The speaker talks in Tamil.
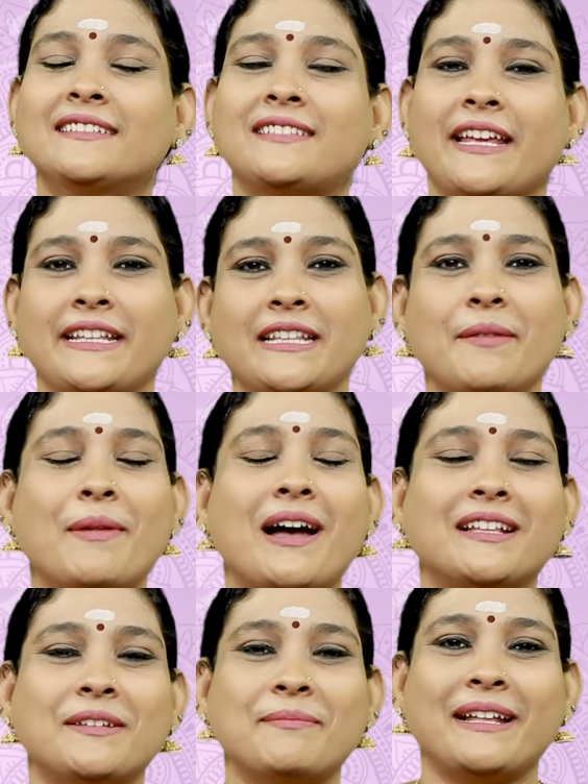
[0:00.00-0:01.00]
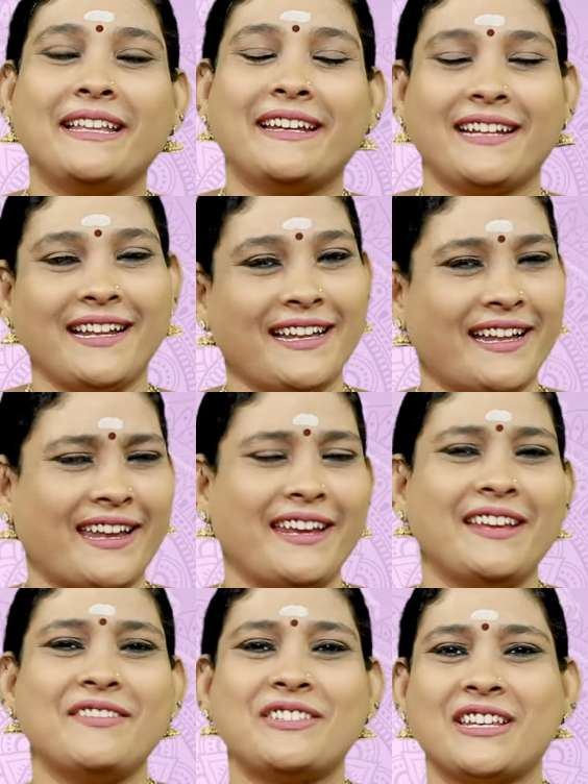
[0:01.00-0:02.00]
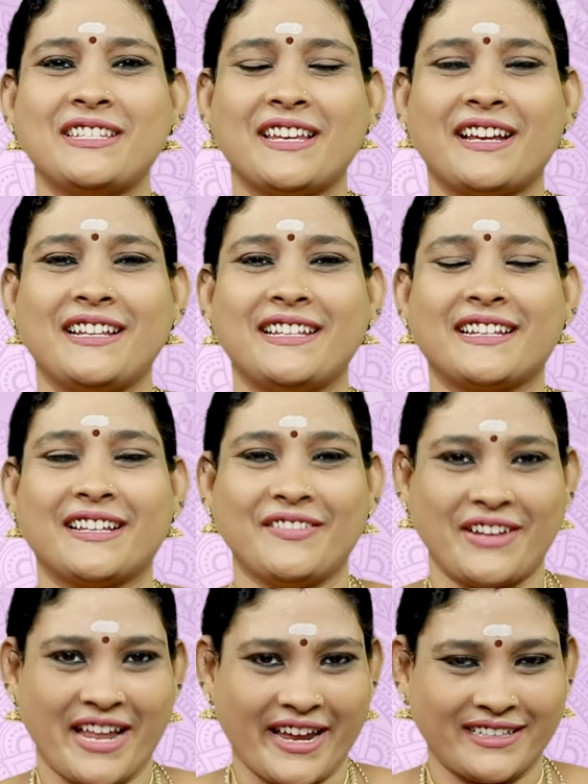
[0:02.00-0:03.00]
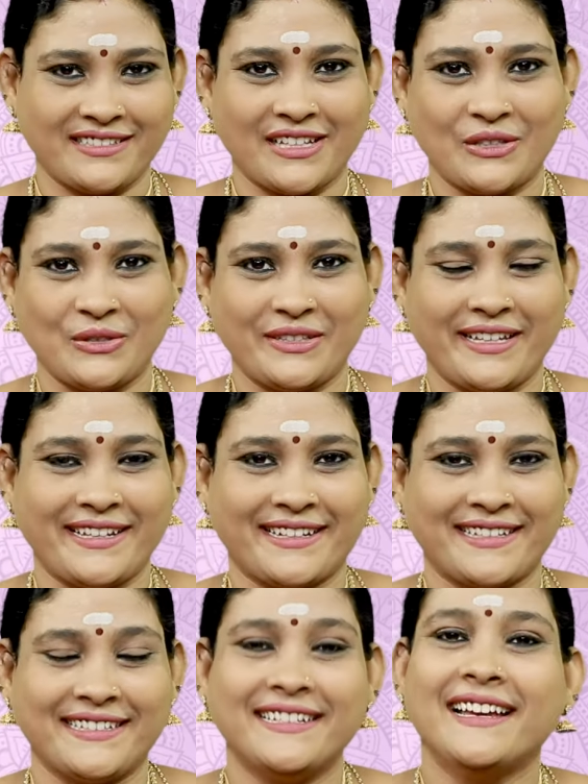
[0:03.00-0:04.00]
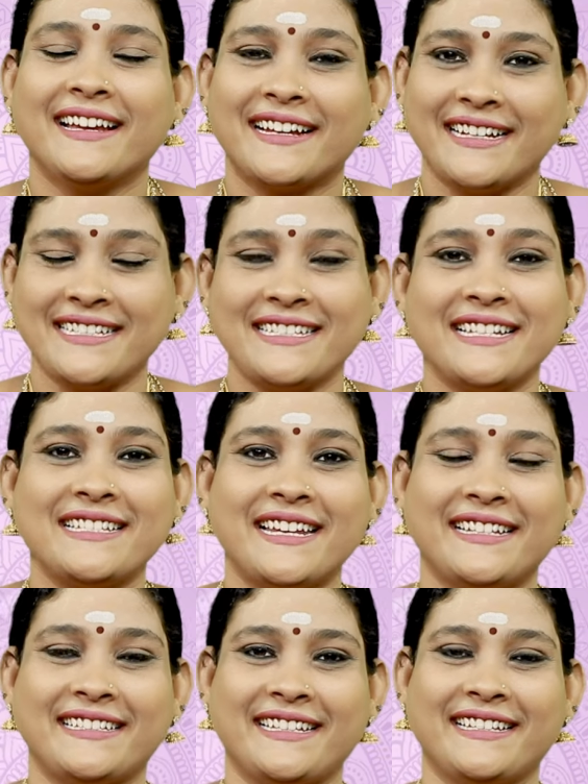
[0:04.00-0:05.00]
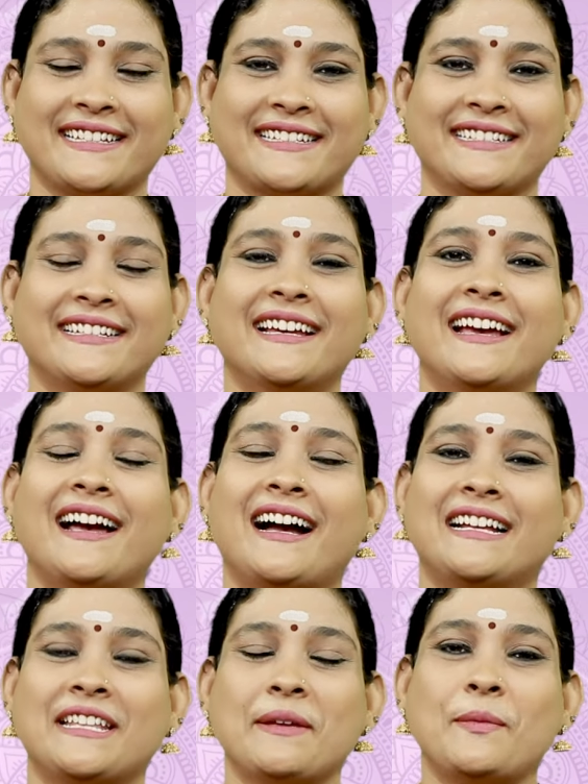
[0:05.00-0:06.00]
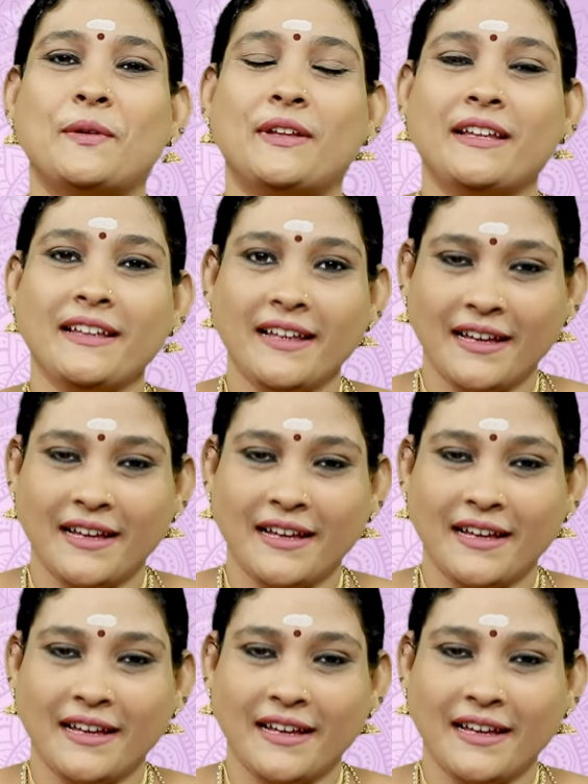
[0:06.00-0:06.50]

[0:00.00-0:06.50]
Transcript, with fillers: ஸோ இந்த மாதம் பார்த்திங்கன்னா நிறைய விசேஷங்கள் இருக்குது விநாயகர் சதுர்த்தி இருக்குது கிருஷ்ண ஜெயந்தி இருக்குது அதே போல்